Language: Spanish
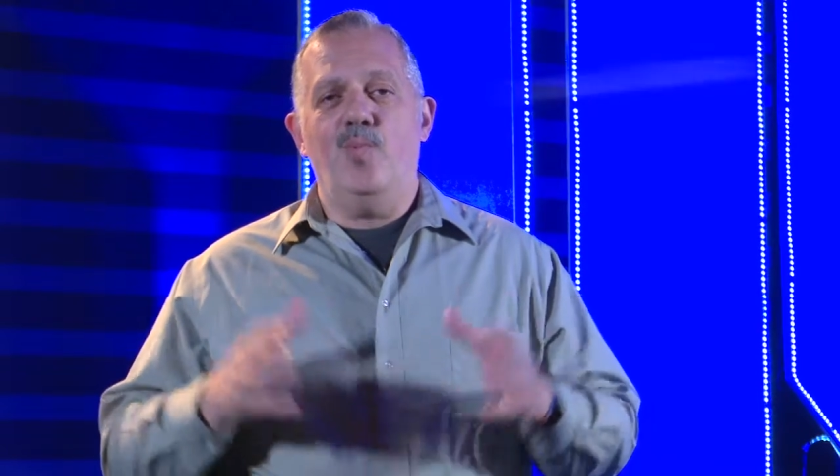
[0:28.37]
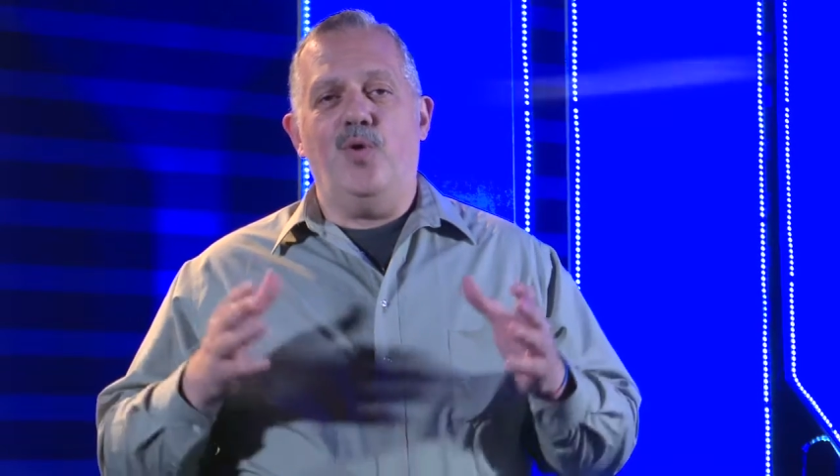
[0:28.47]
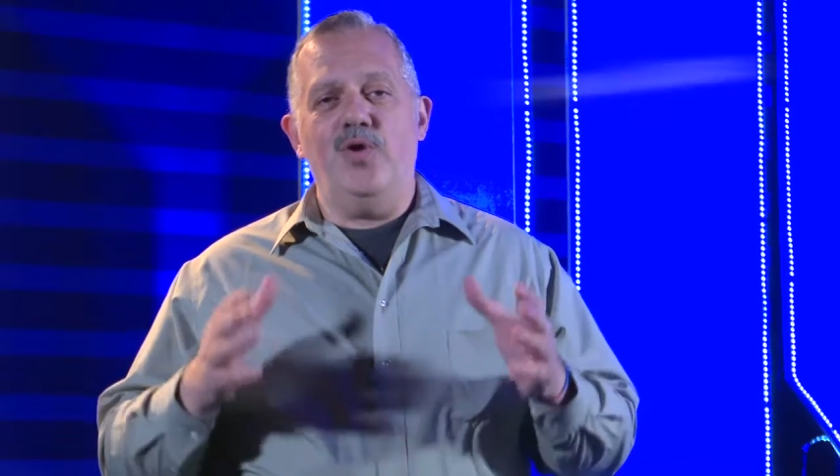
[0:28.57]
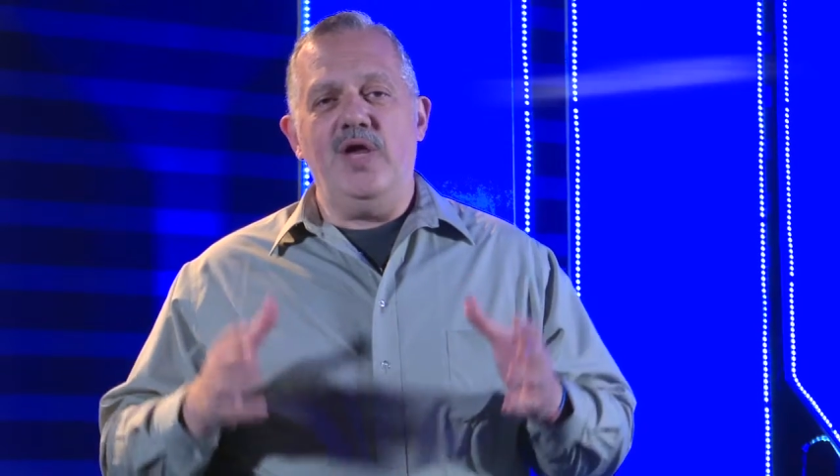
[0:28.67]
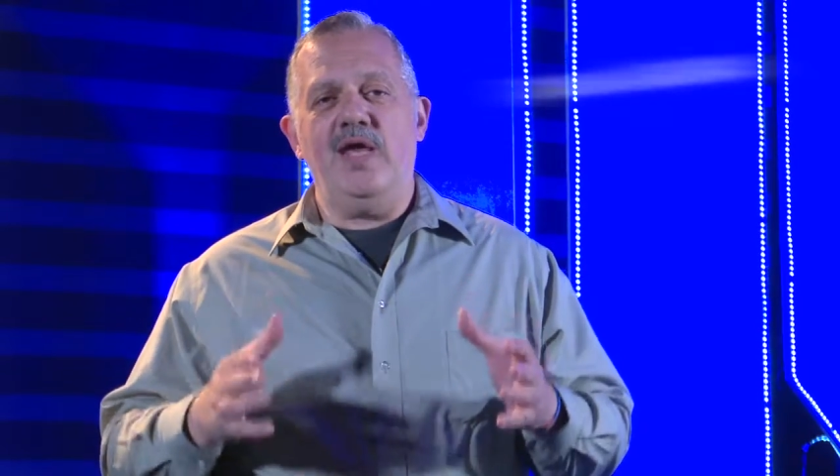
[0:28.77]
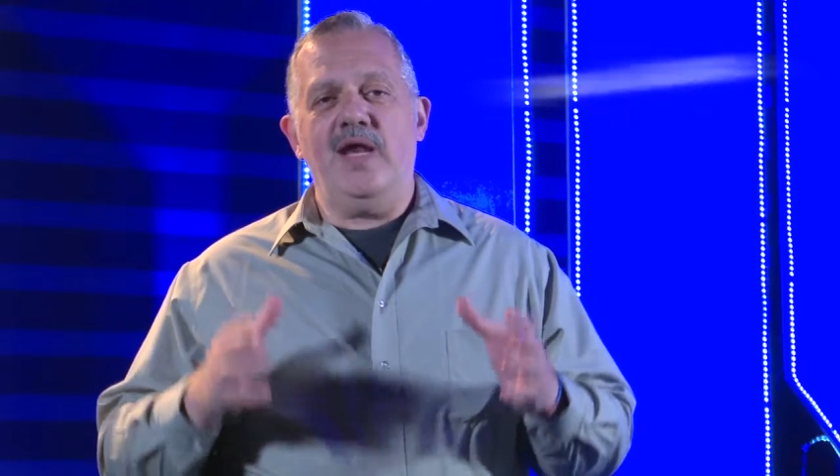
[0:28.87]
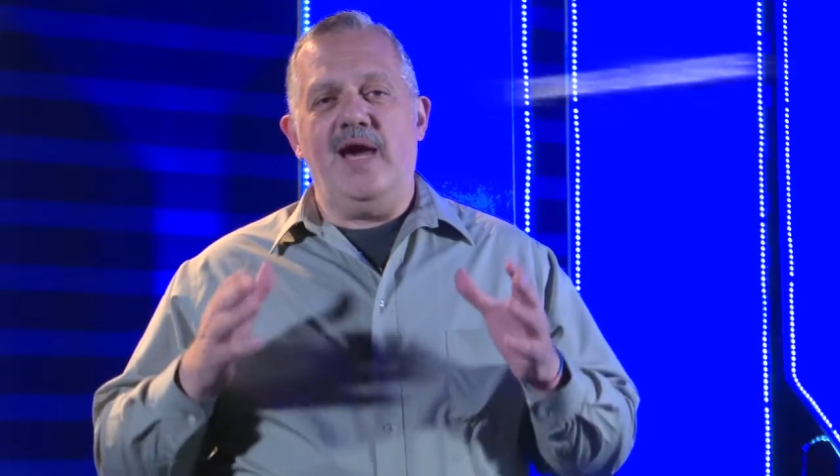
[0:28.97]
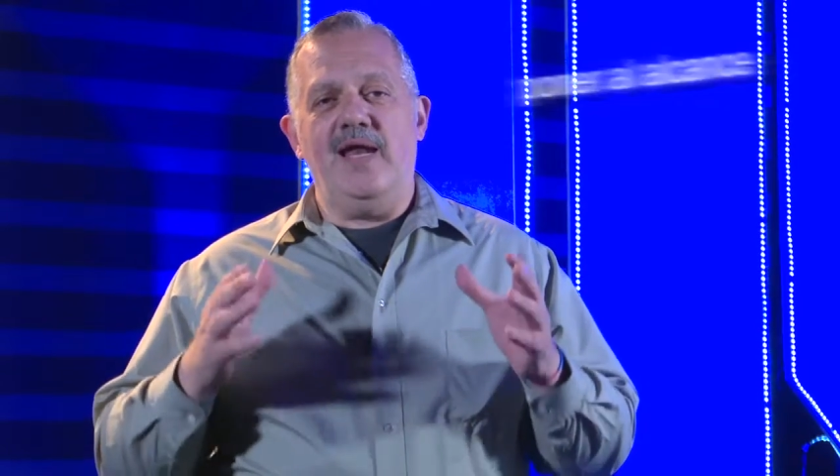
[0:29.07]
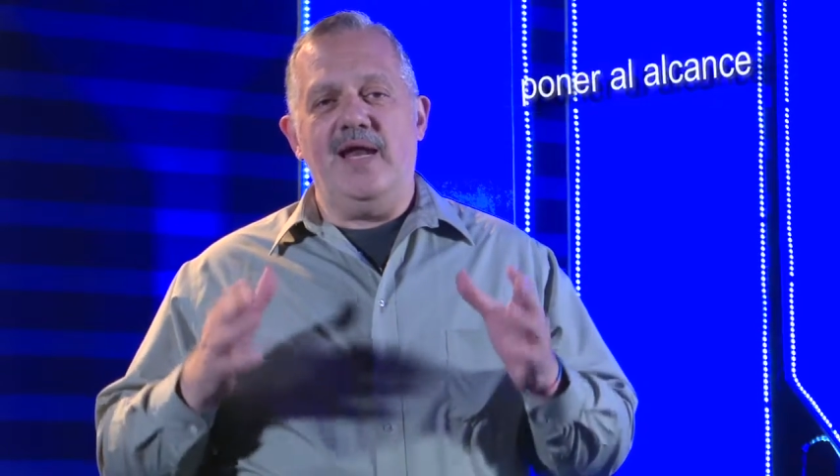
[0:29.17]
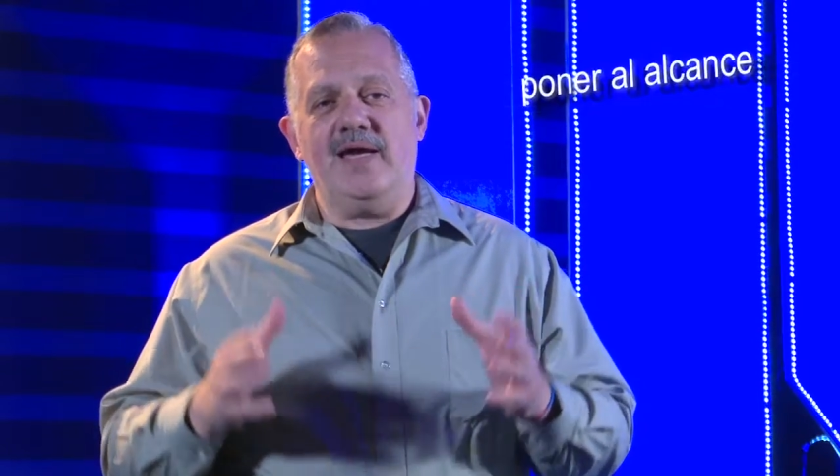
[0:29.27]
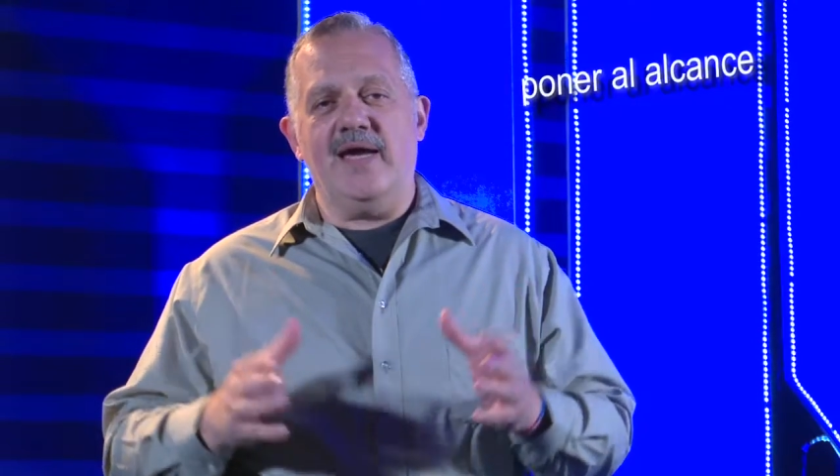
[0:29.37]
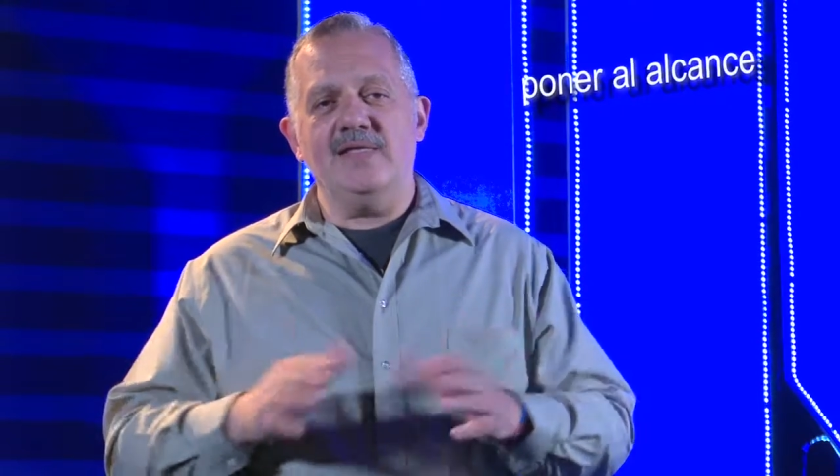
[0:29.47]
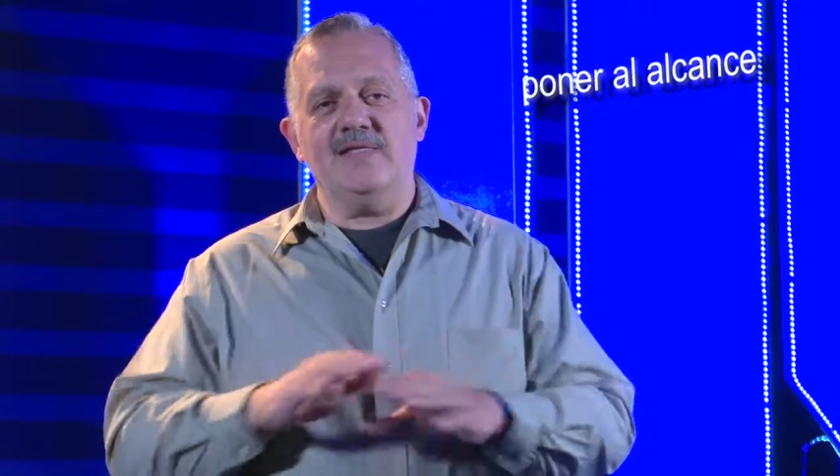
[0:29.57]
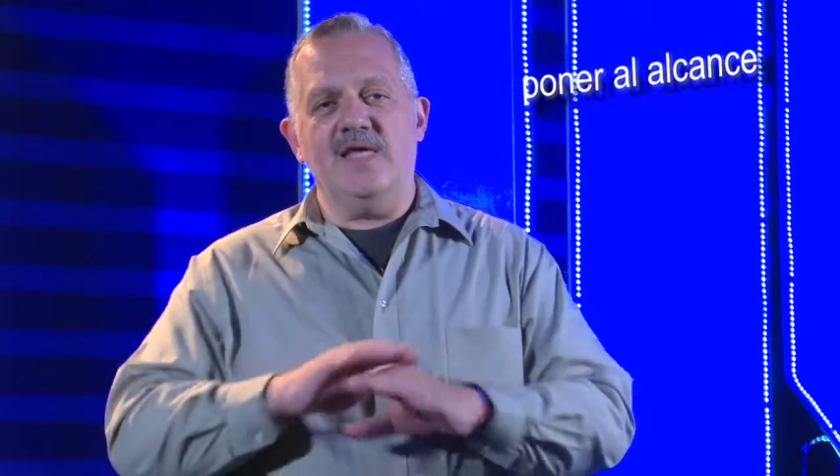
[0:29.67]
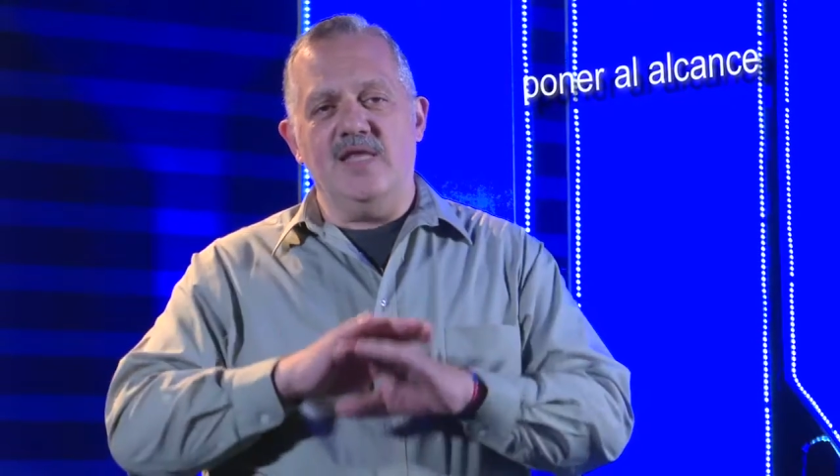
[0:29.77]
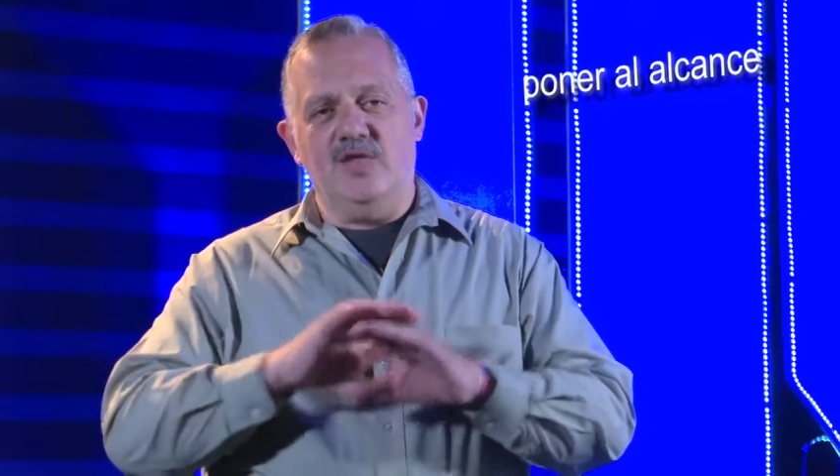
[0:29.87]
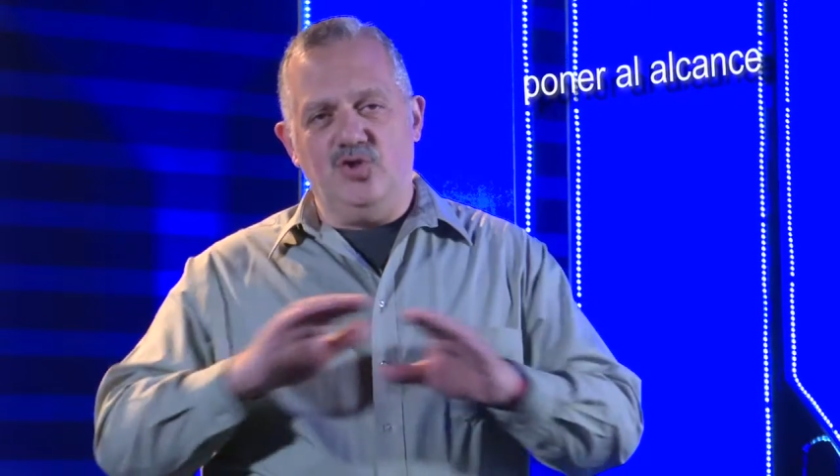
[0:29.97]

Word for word: poner al alcance de